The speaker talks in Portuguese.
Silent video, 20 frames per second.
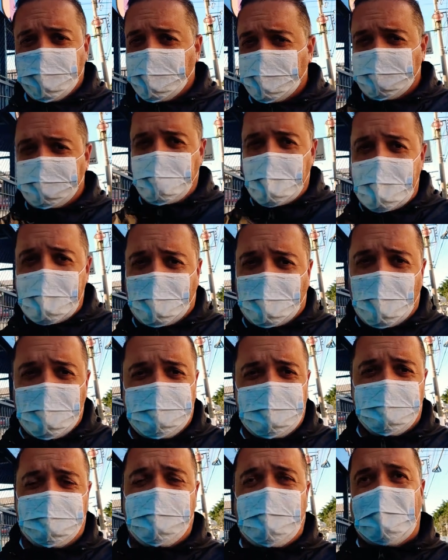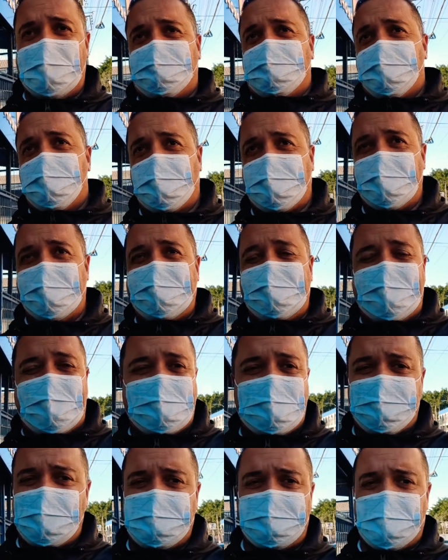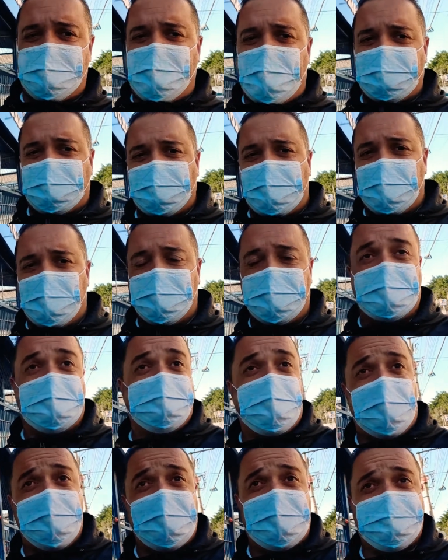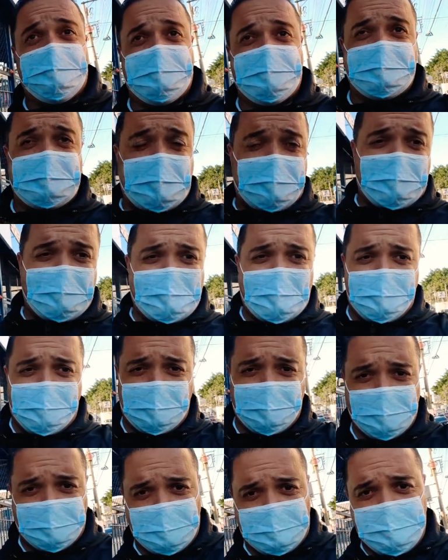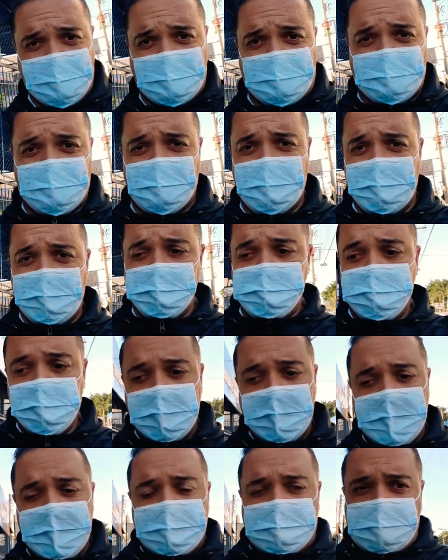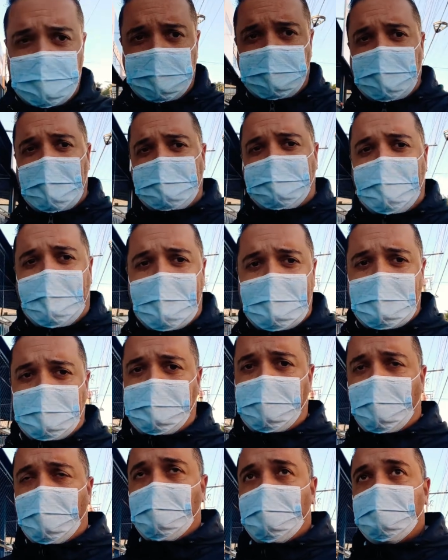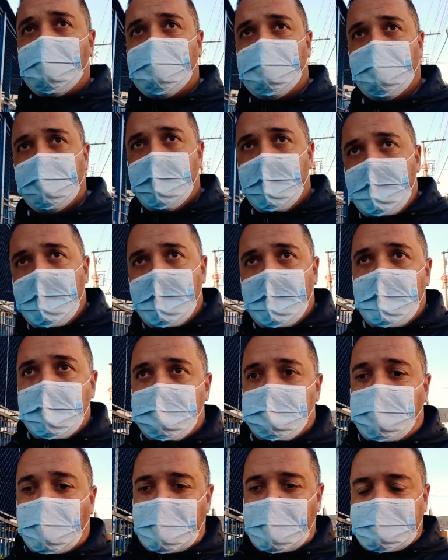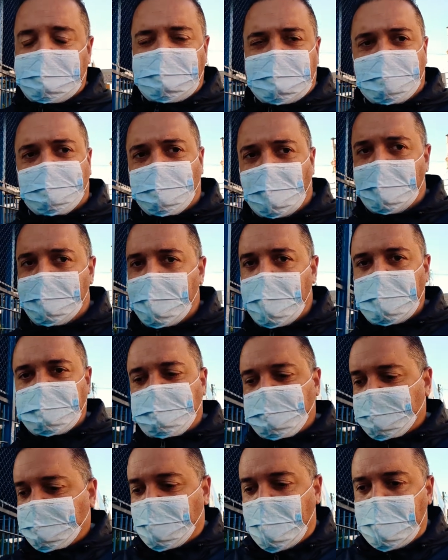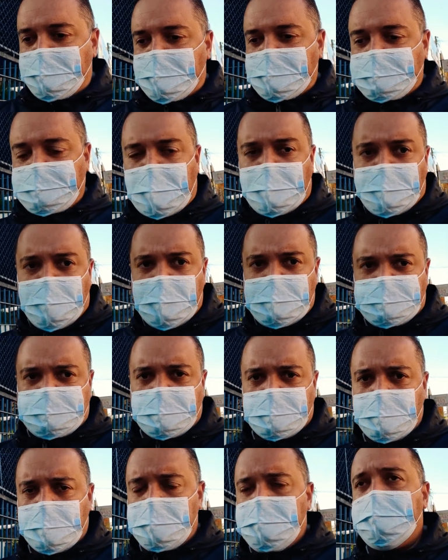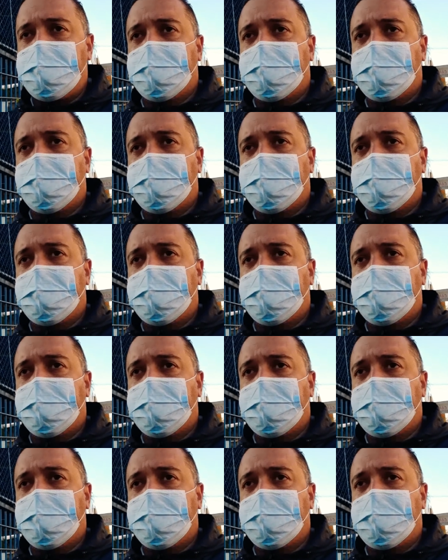Não espere coisa fácil, porque nada vai ser fácil não, principalmente você trabalhar para você mesmo. Se prepara, pô. Blinda sua mente e vai pras cabeças.